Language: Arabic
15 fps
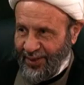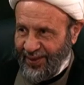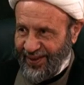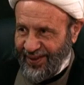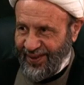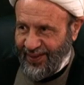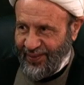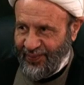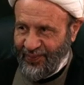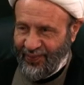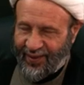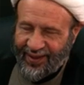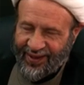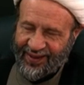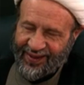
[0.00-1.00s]
الله حياكم
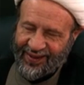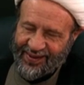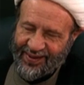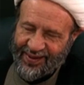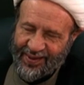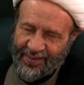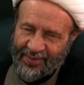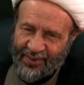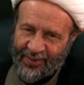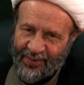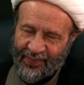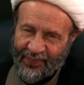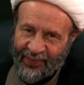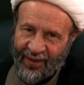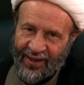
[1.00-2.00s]
الله, الله مولانا
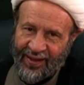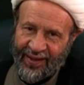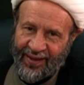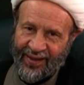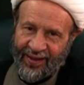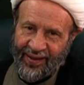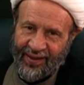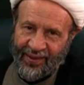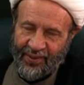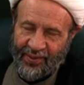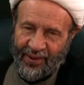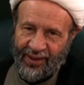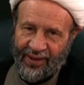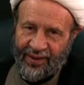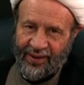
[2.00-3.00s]

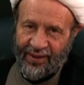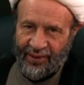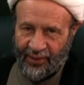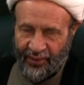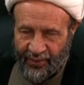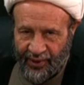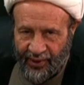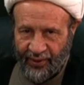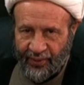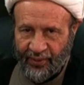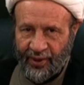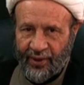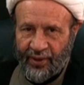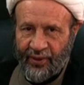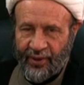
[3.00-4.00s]
وحيا إخواني
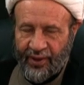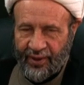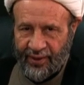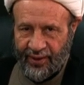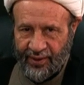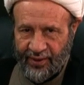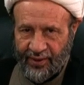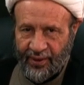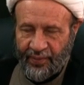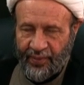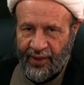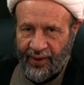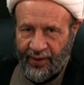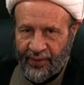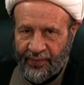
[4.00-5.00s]
وأخواتي
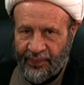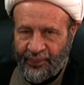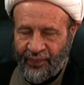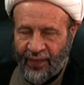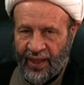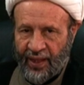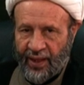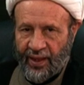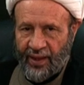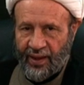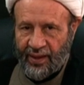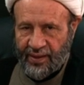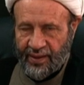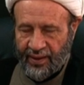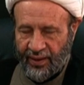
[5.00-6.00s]
جميعا
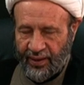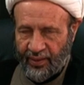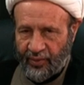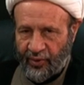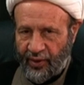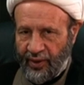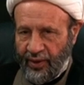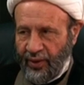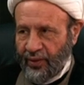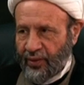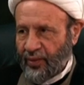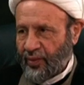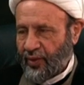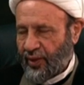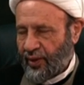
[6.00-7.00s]
السلام
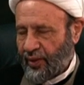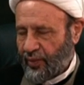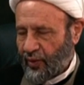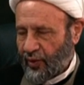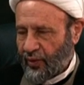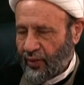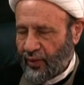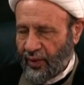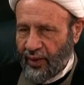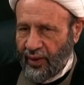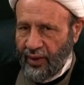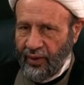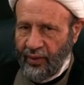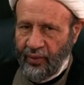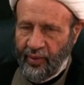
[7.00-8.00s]
عليكم ورحمة
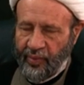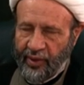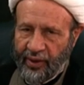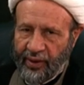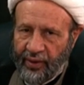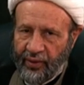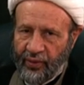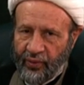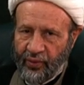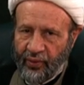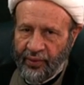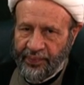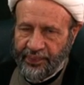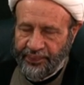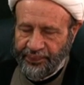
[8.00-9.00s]
الله
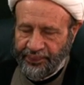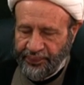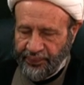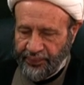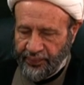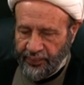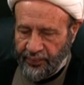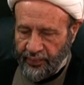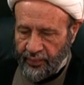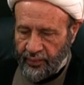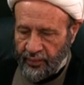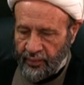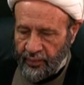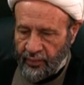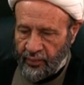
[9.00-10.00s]
وبركاته عليكم السلام
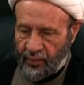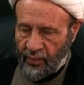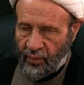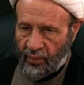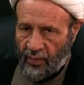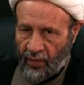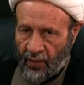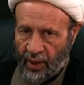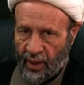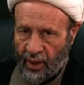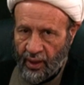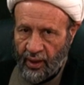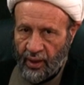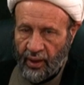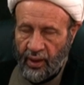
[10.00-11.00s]
ورحمة الله
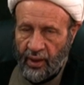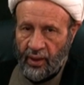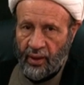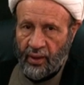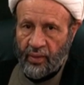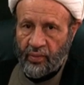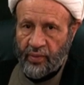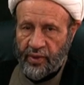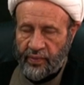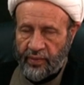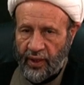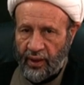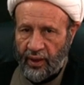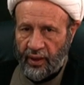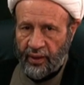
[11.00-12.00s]
وبركاته بسم
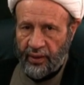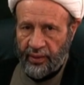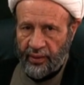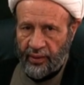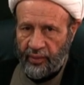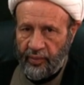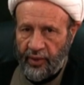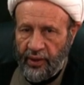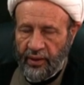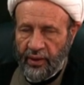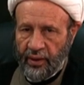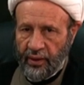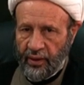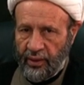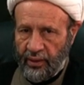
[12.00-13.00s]
الله الرحمن
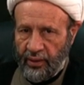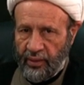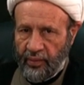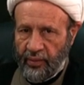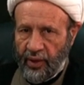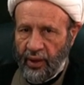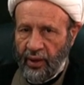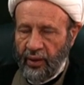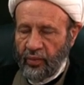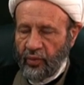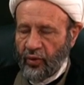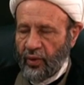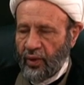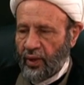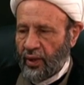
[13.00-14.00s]
الرحيم
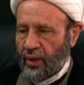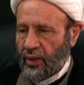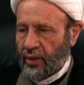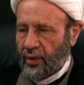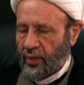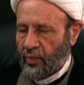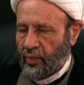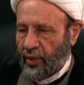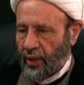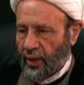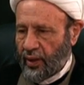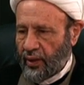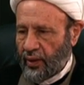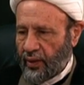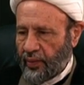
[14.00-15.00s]
الحمد لله رب
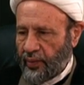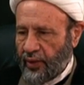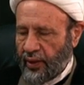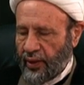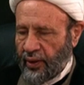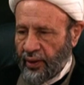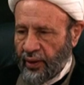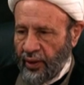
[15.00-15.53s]
العالمين